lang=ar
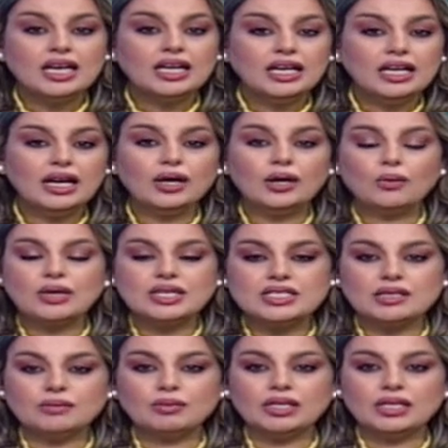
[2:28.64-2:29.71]
إلى
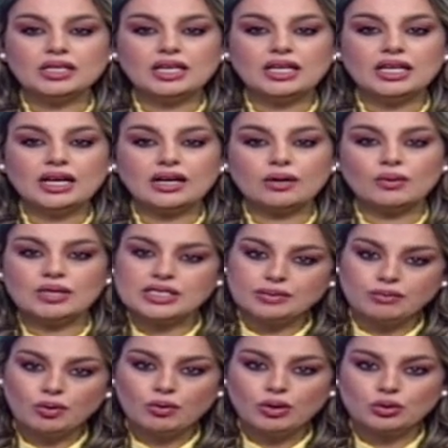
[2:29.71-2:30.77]
رواتب إلى
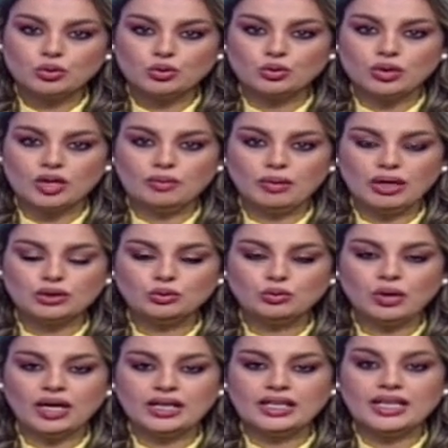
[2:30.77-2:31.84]
الرواتب والأجور
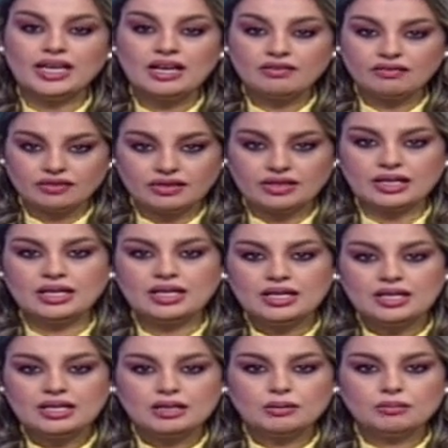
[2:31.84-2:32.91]
المقطوعة النافذة
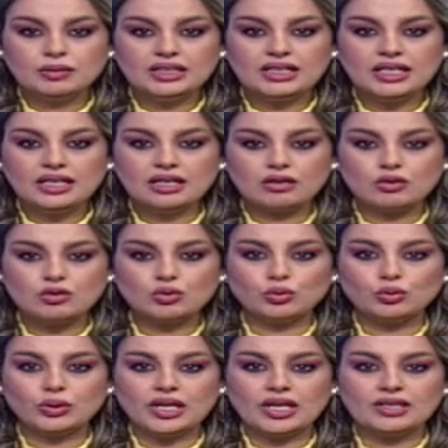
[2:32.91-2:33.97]
بتاريخ
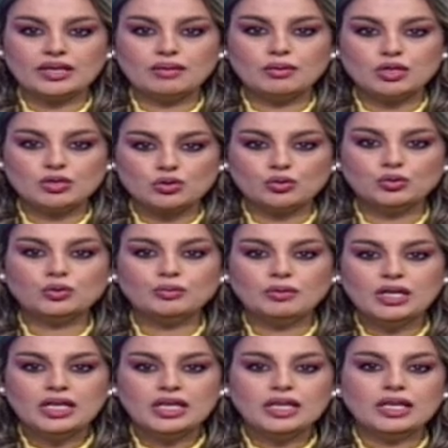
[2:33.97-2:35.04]
صدور هذا المرسوم
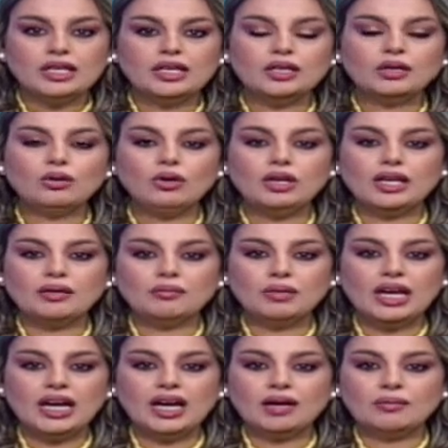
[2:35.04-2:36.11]
لكل
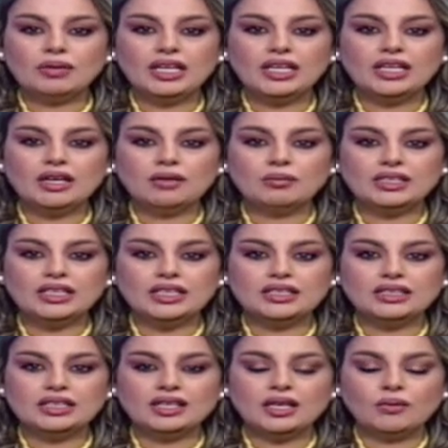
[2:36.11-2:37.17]
من العاملين
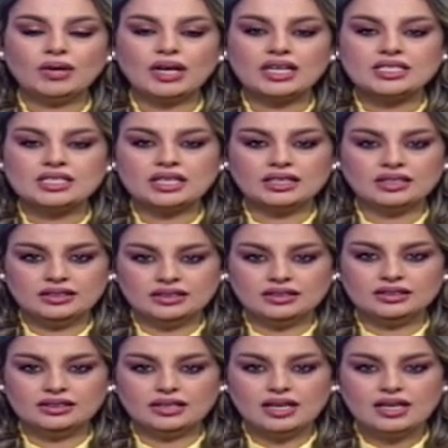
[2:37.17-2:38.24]
المدنيين والعسكريين